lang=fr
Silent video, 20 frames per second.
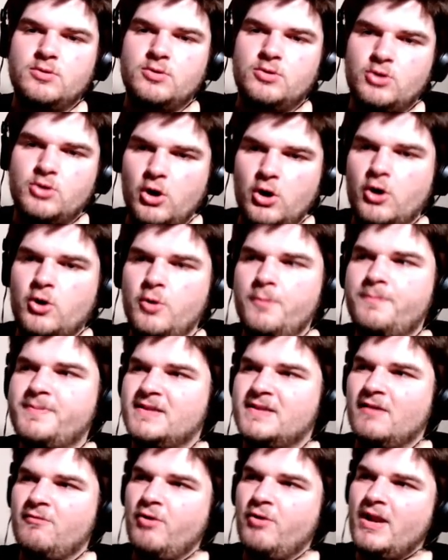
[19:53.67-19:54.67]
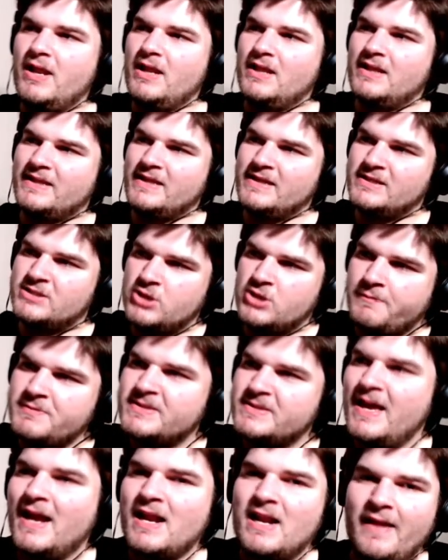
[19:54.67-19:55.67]
leur coupe puis t'envoies des
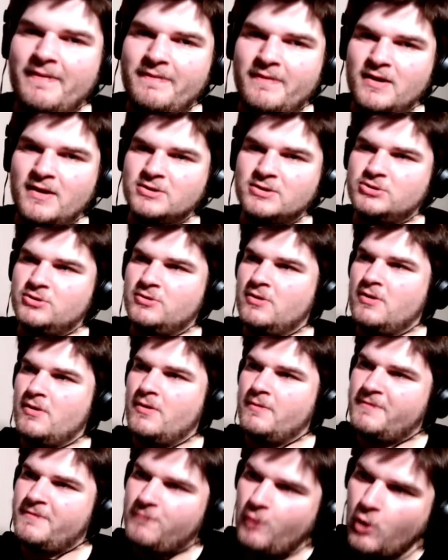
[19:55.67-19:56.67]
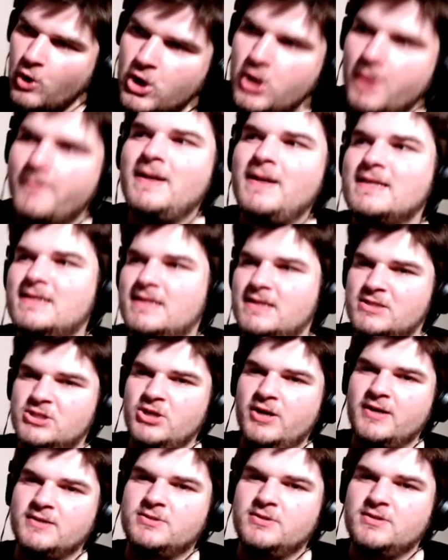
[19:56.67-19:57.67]
obstacles là-dedans, genre. Puis voir comment ils
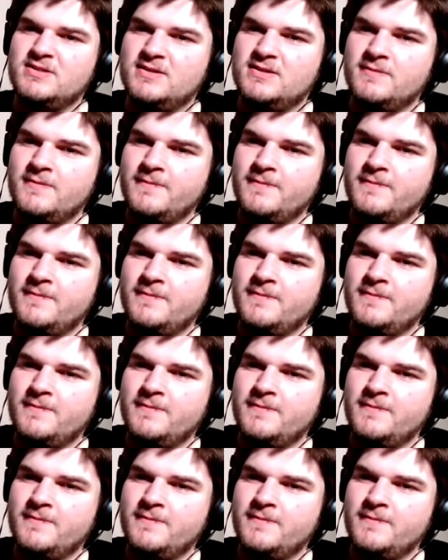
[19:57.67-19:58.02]
gèrent ça, tu sais.